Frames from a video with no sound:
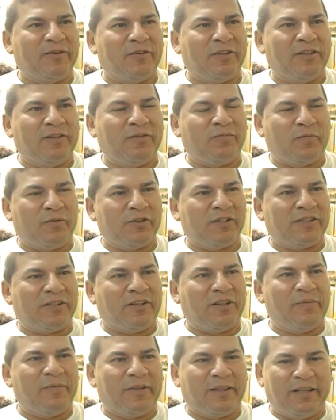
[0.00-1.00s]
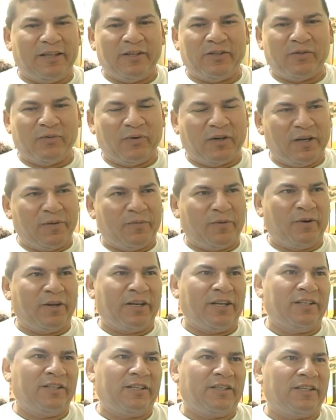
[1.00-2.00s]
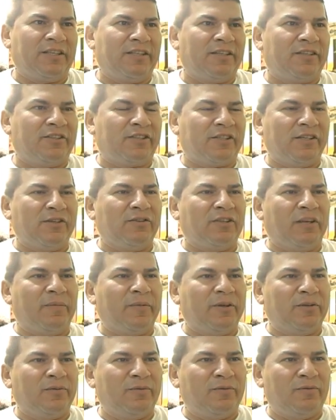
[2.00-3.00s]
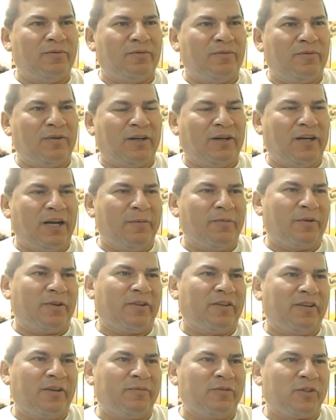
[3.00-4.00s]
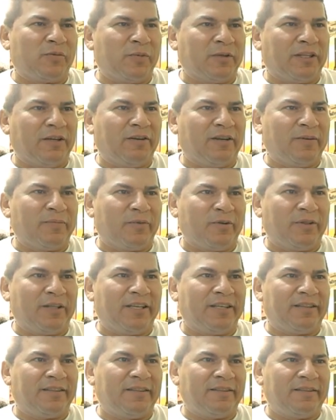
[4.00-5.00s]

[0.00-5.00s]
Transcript: no posicionamento deles num campo grande que esteja o tamanho do campo que nós vamos disputar o campeonato.